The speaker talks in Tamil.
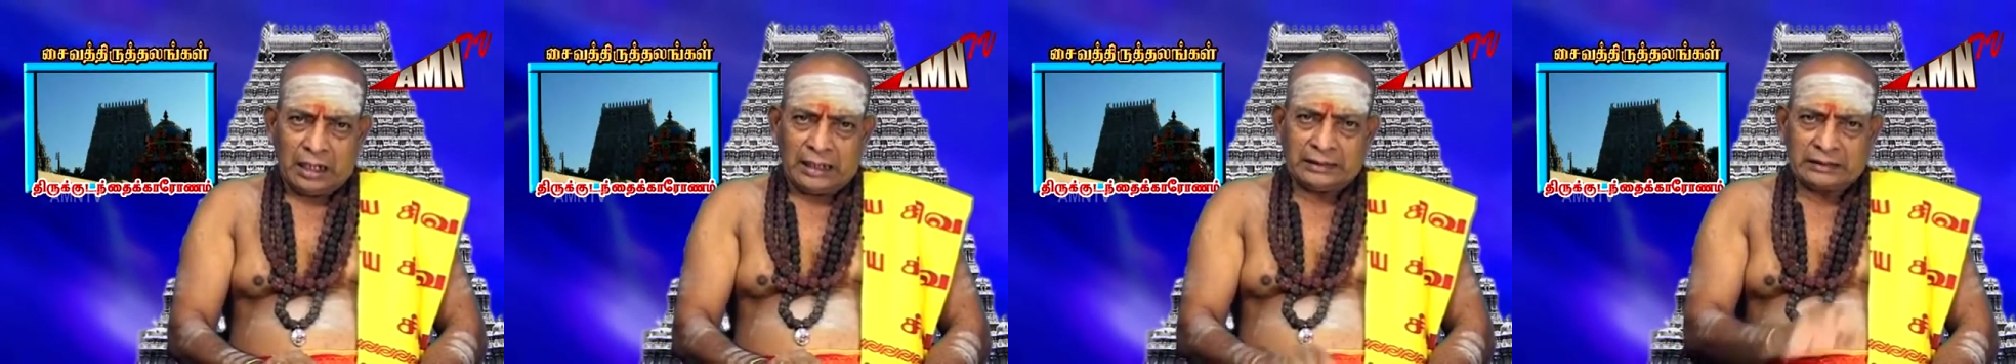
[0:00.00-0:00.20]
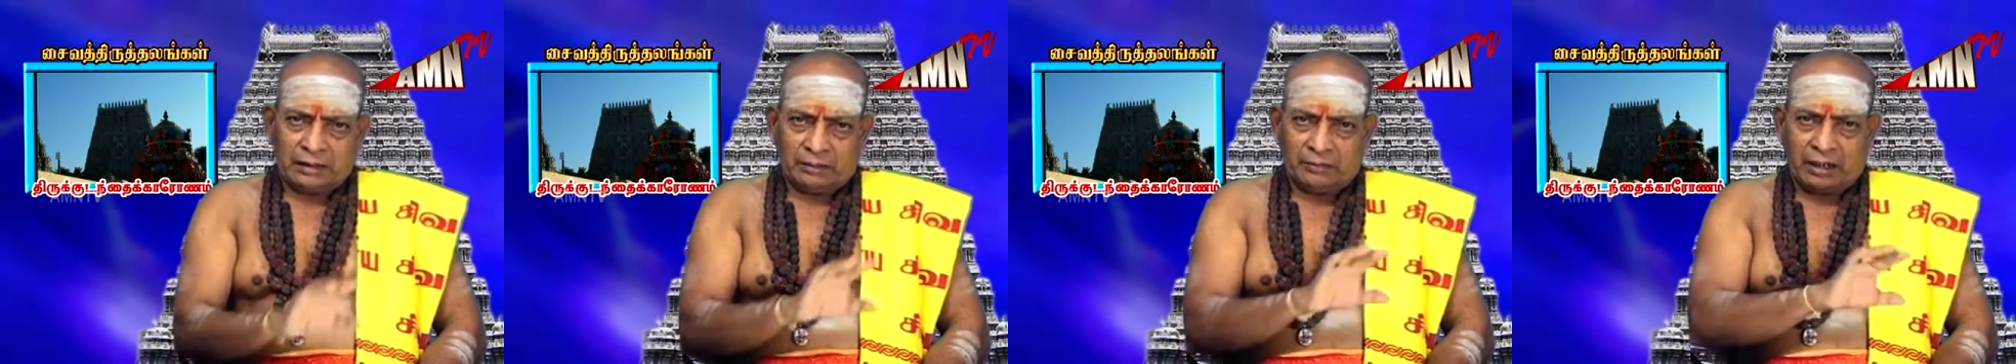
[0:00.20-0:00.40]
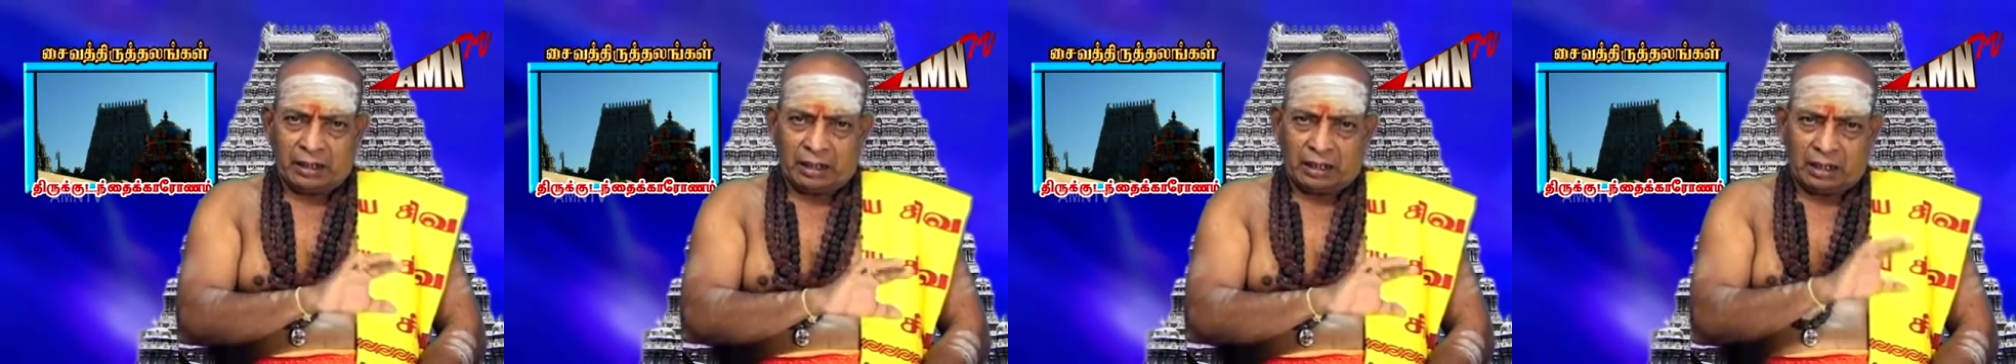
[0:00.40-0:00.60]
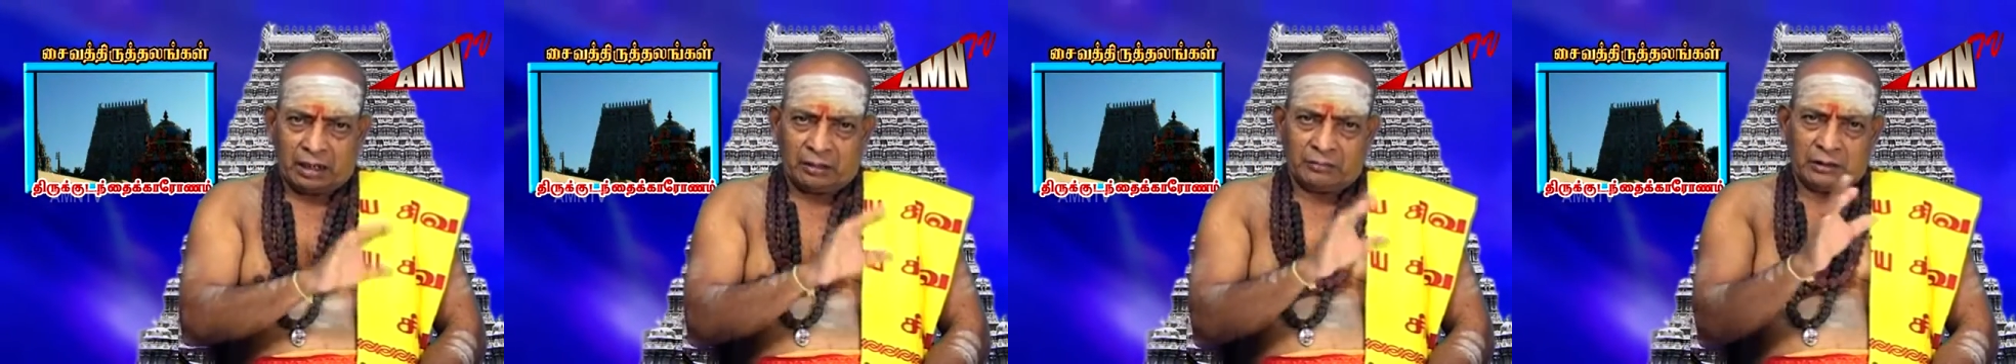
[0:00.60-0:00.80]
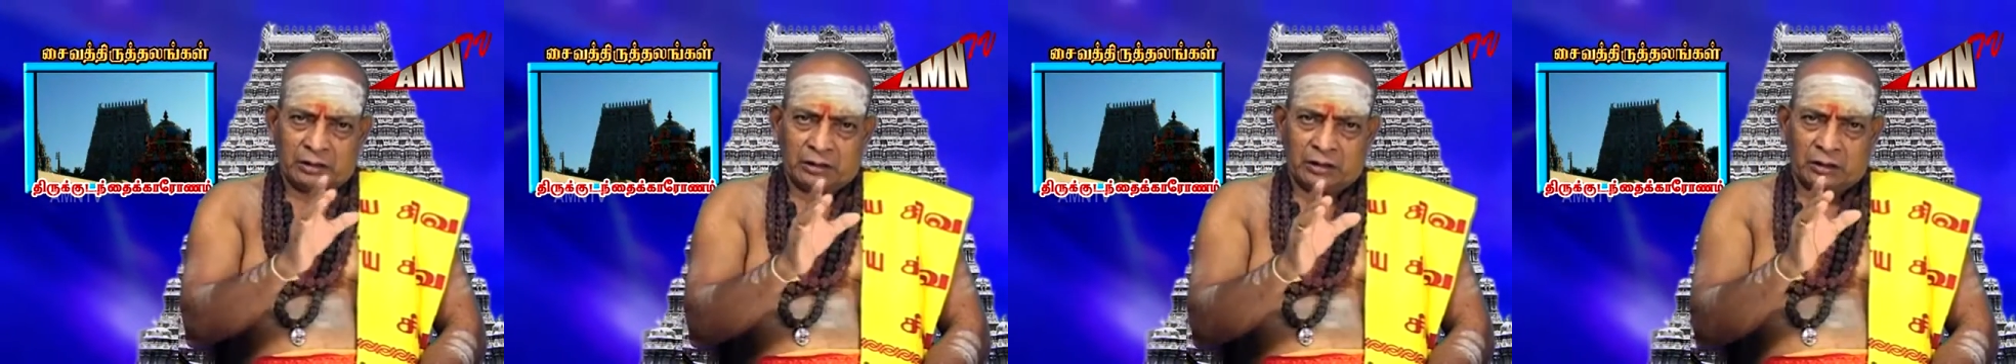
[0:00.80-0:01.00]
அந்த
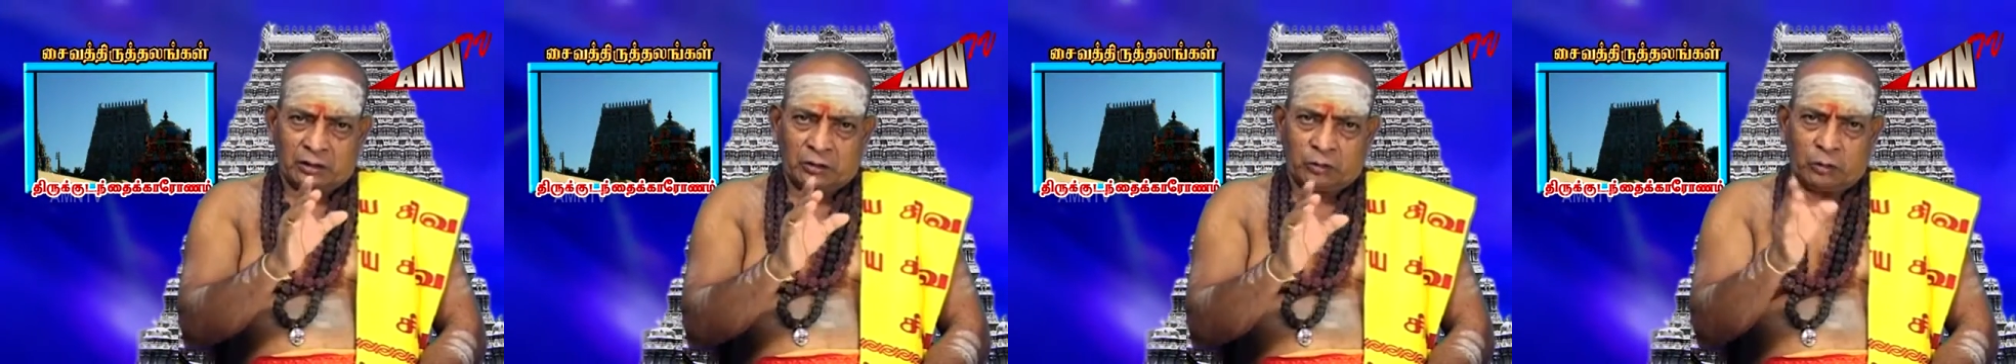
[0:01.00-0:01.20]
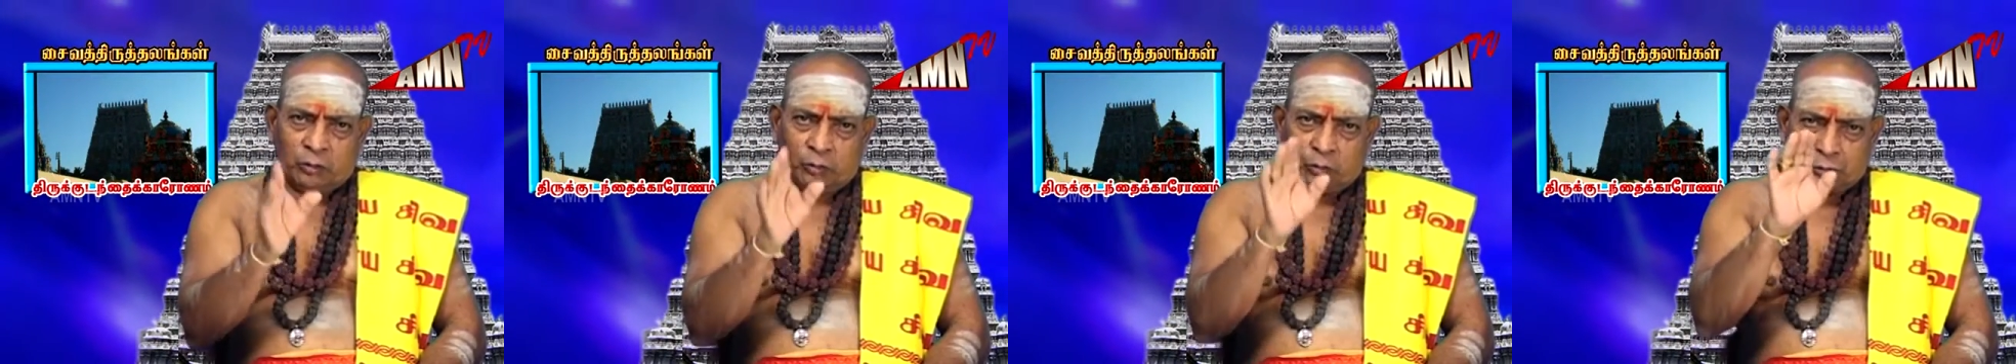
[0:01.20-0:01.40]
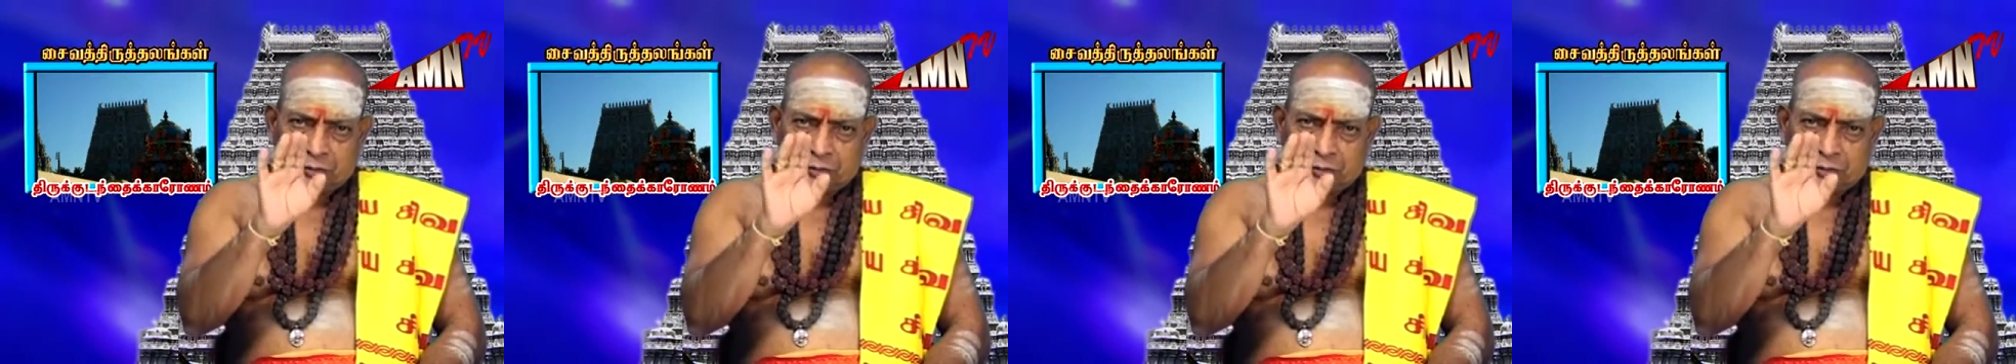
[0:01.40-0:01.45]
குல